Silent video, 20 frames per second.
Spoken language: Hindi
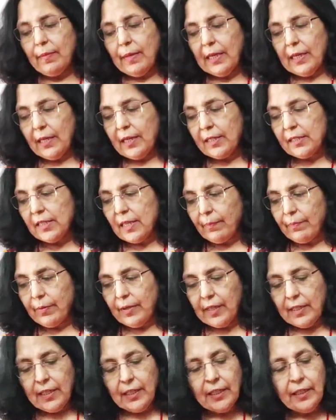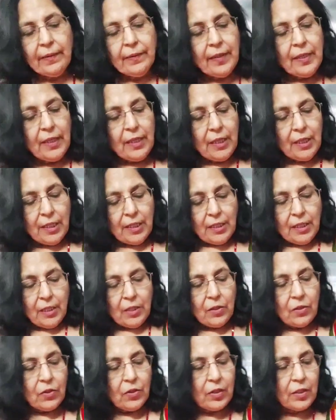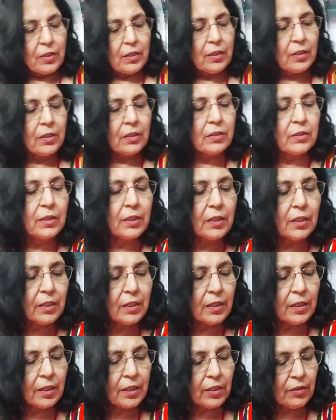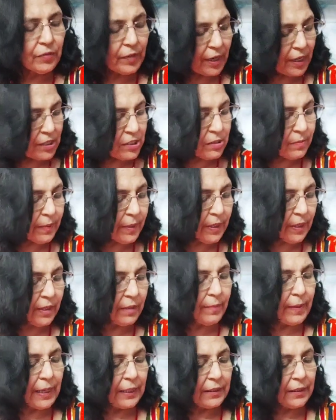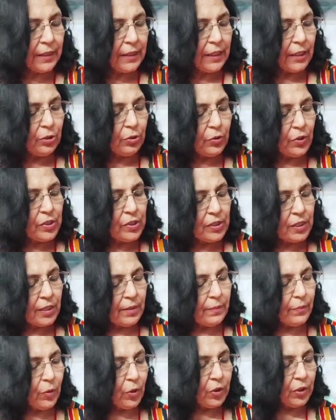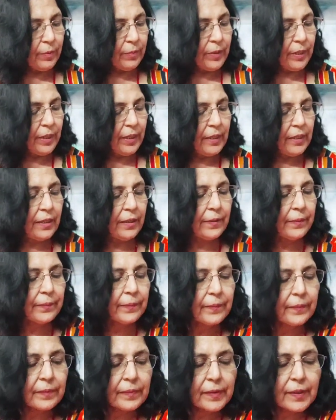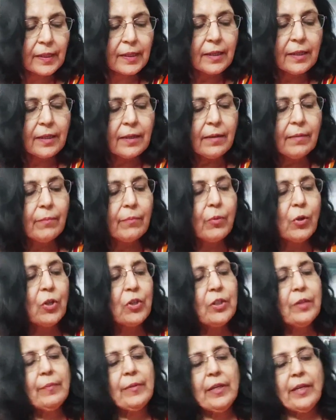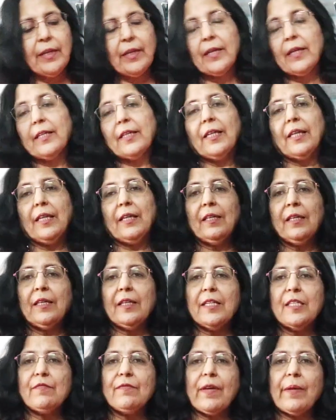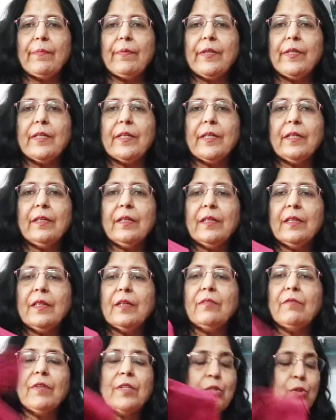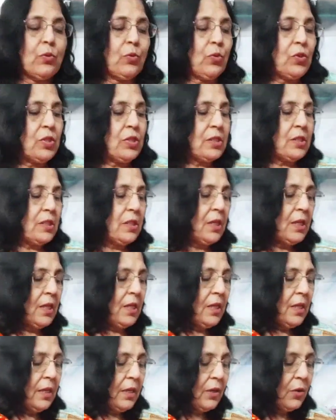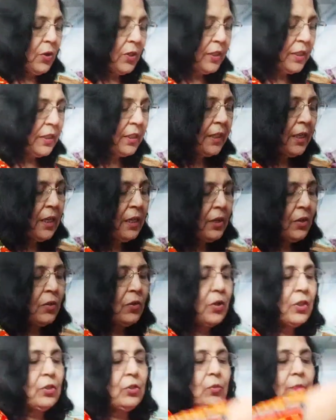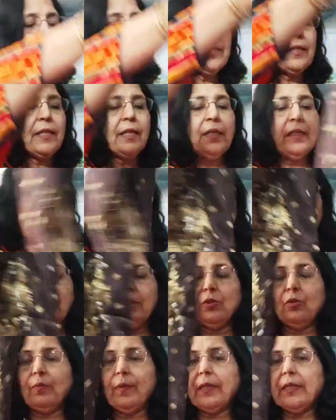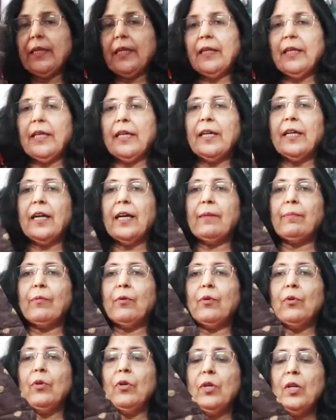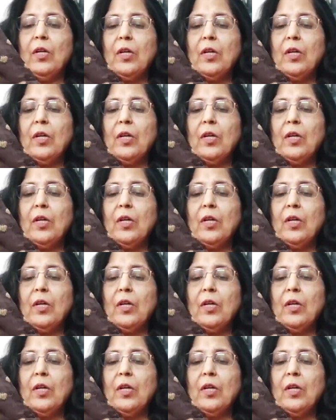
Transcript: मिलेगा सेपरेटली और कंट्रास्ट में अगर बात करें तो इसका बॉटम रहेगा बॉटम रहेगा ये इस फैब्रिक का विस्कोस कॉटन का और दुपट्टा दुपट्टा रहेगा आपको